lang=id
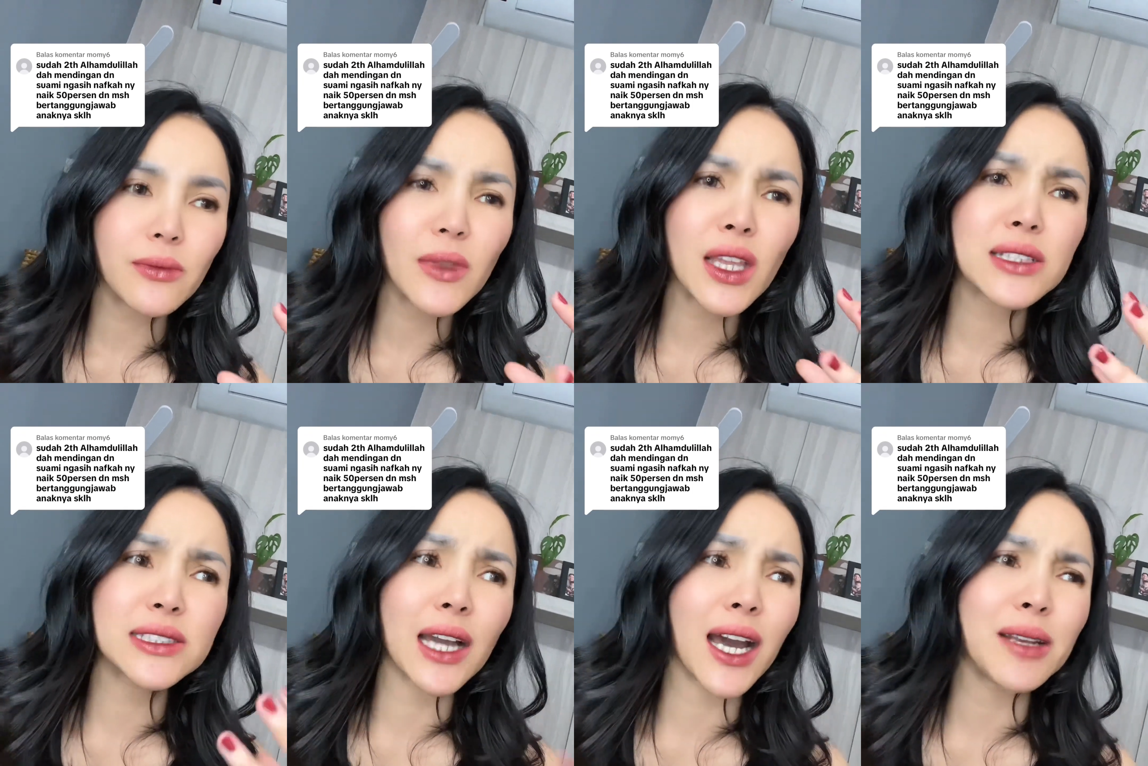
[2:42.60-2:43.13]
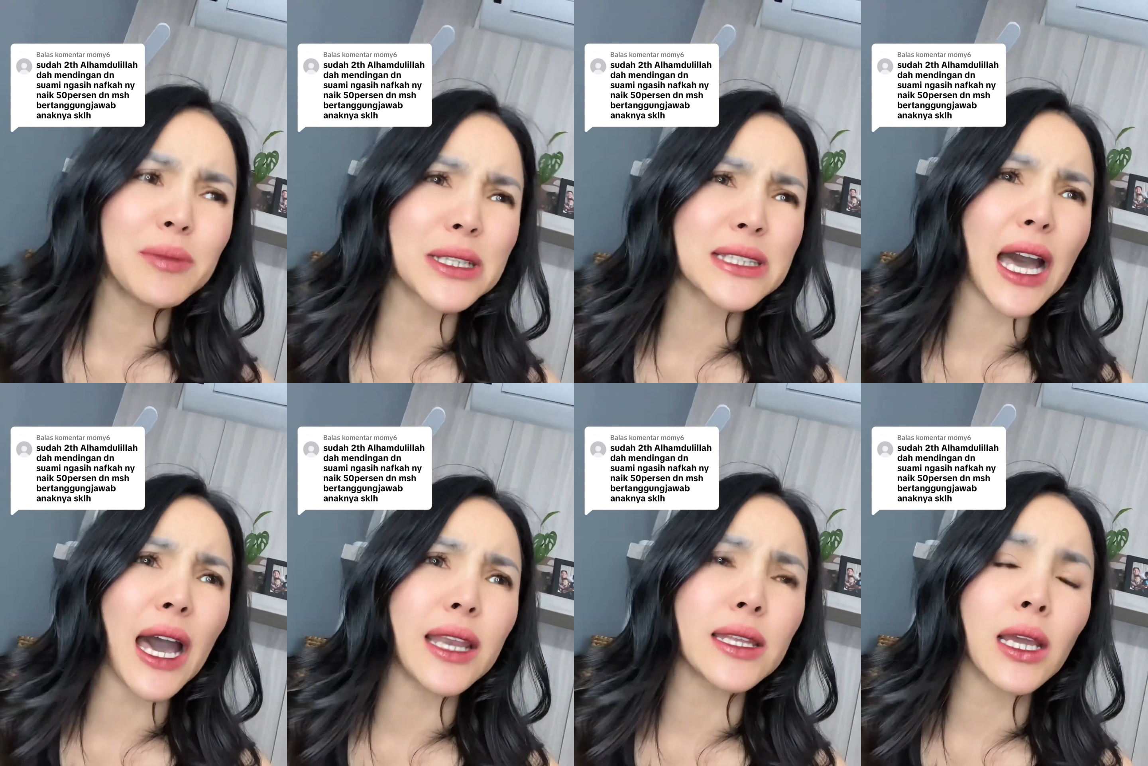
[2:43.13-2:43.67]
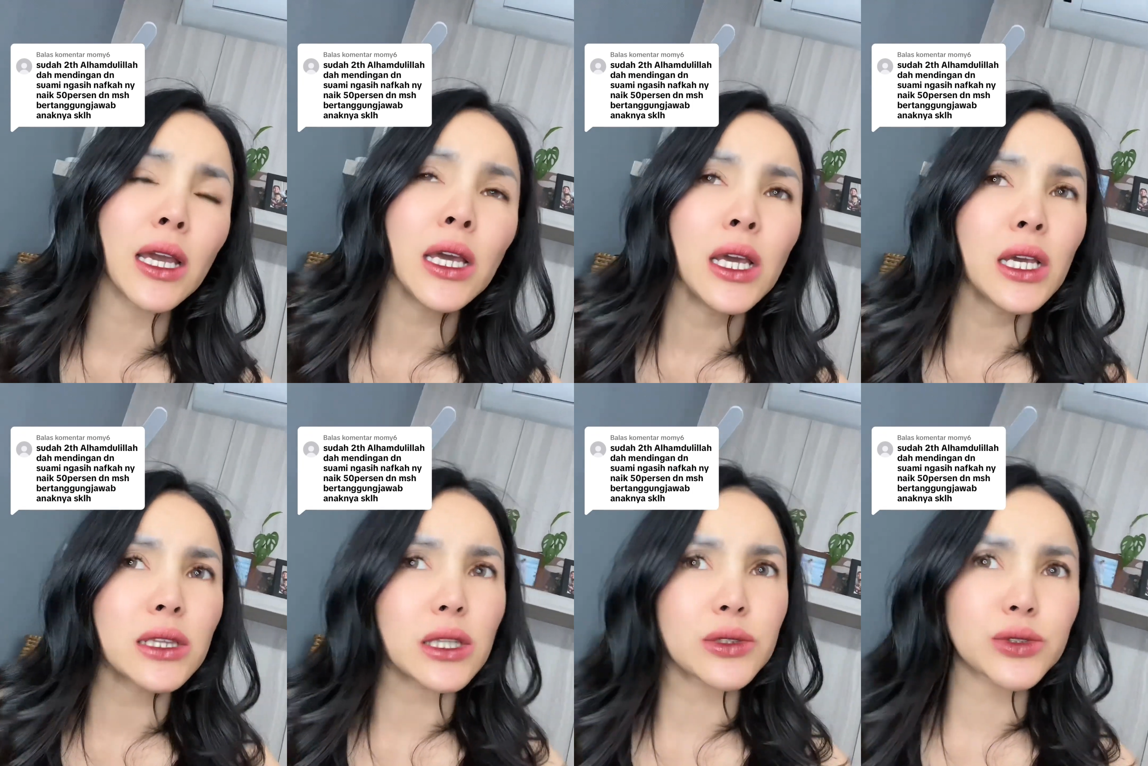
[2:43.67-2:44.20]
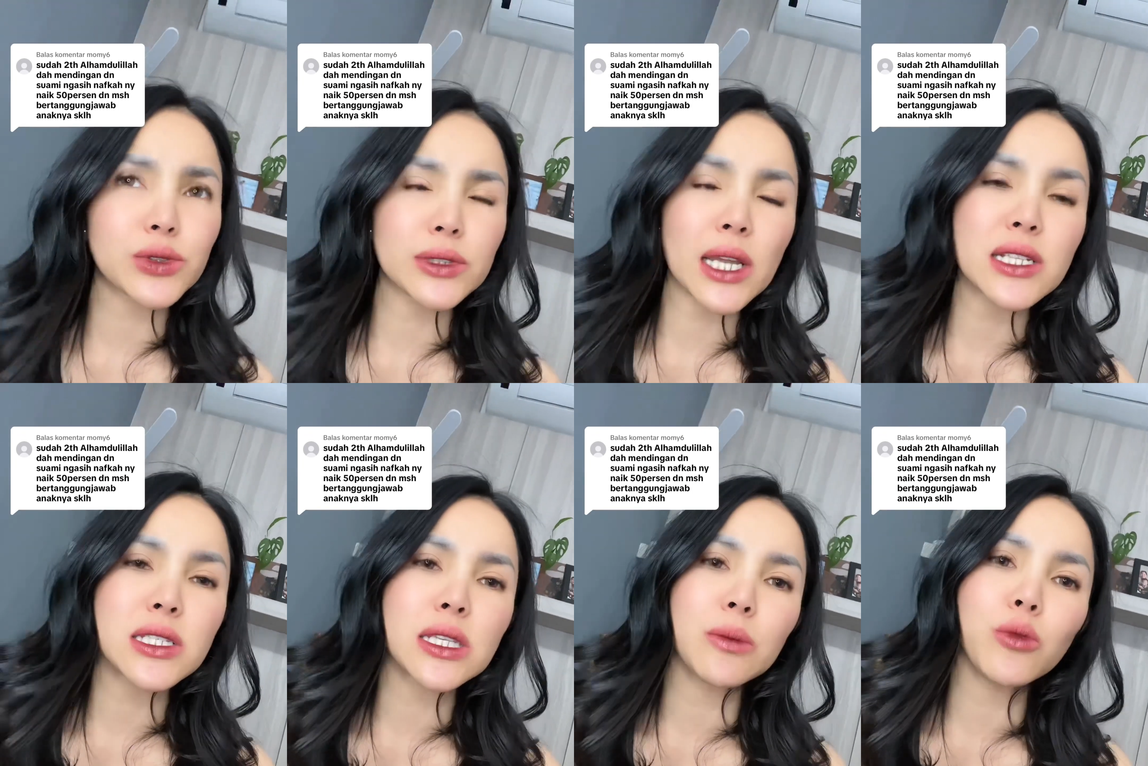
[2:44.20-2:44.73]
Jangan bertahannya
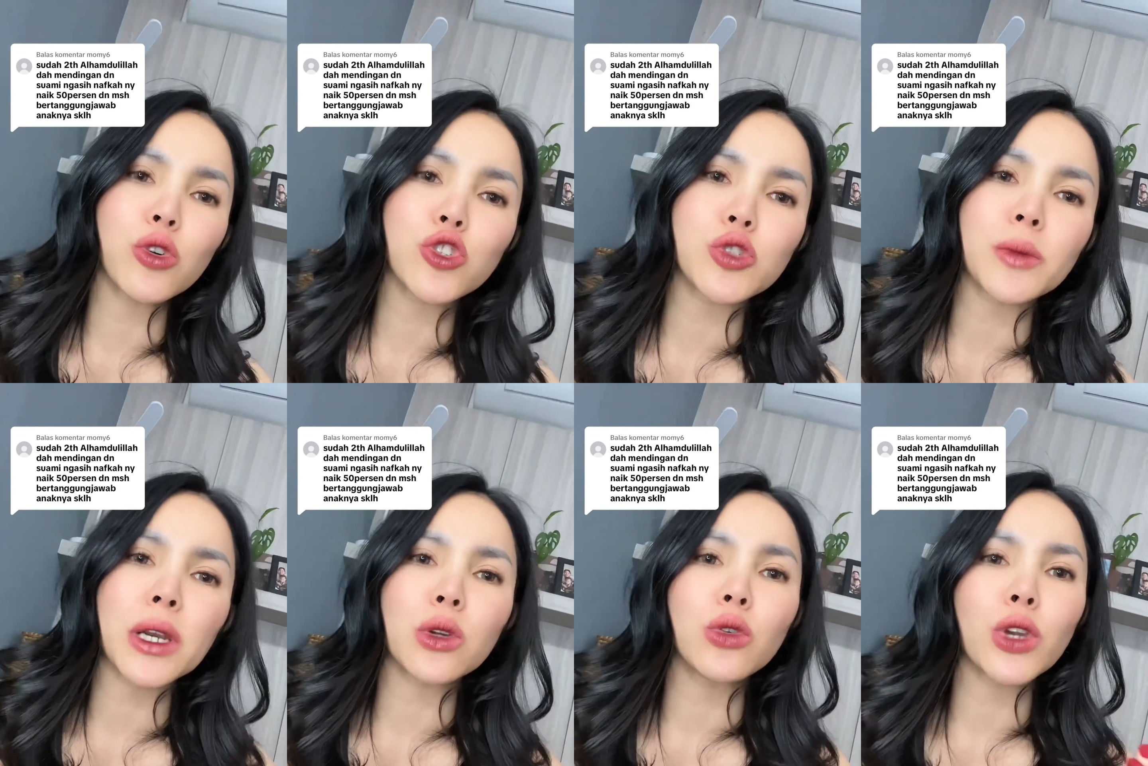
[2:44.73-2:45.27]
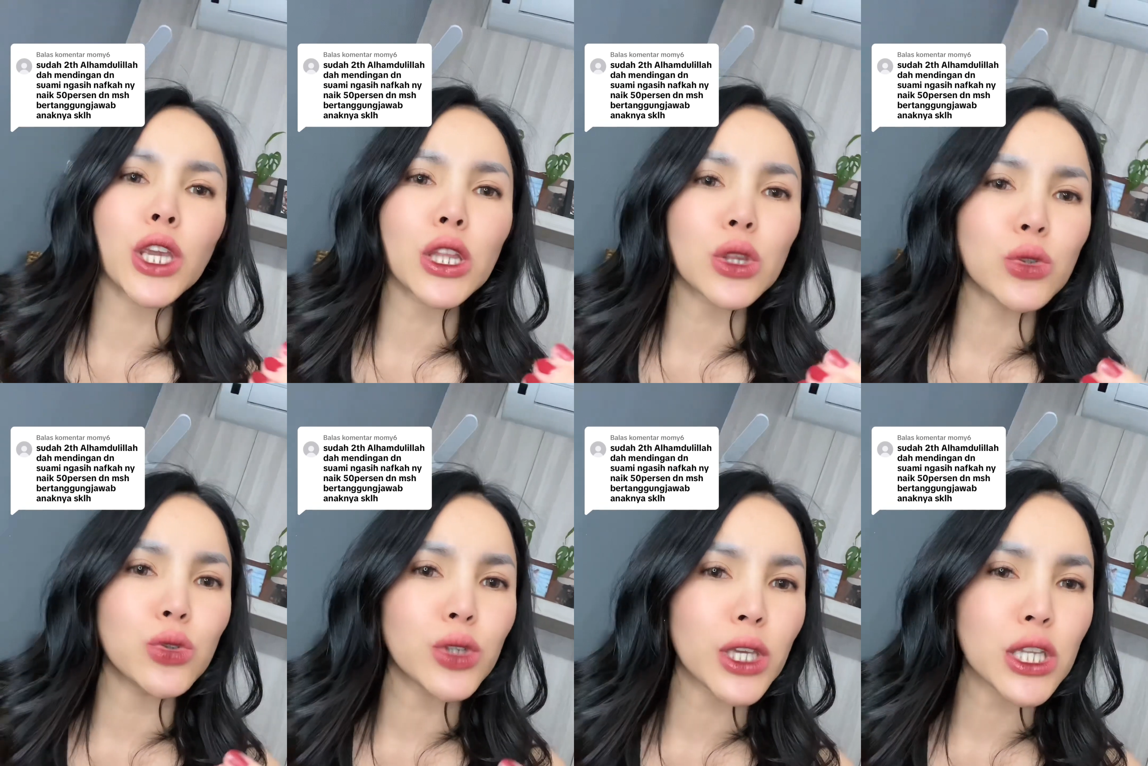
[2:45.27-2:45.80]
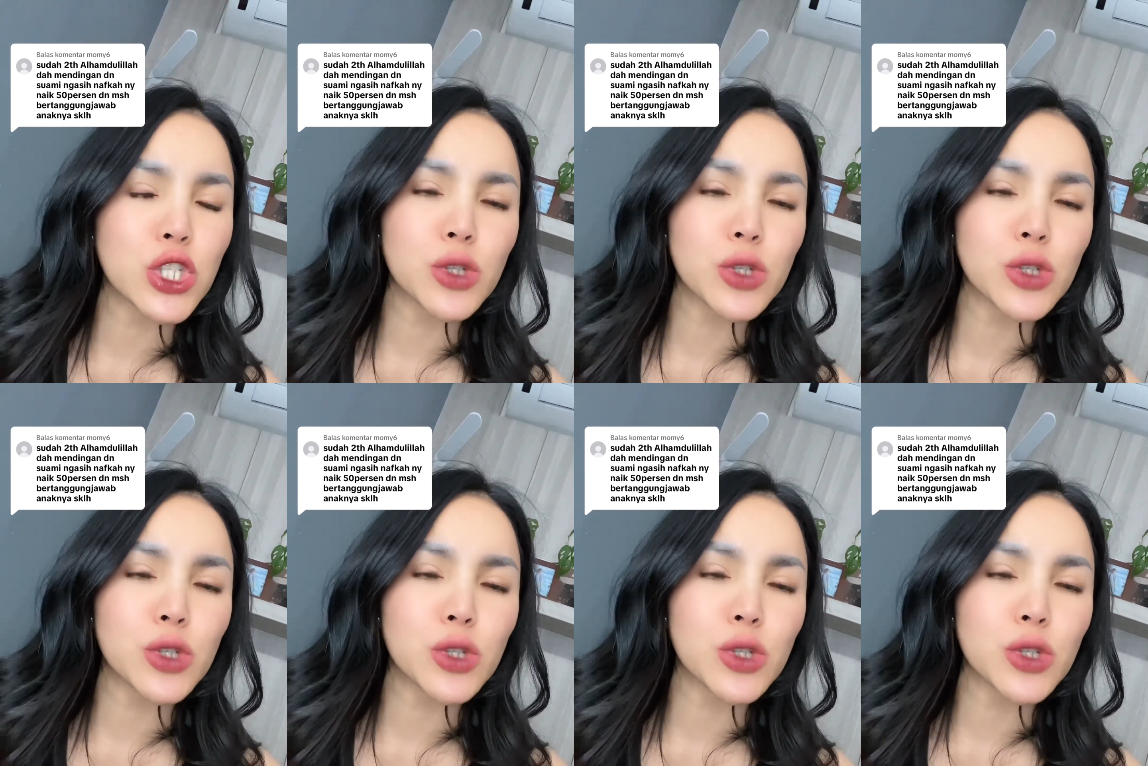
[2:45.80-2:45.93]
terus-terusan sibuk cuman ngungkit-ngungkit,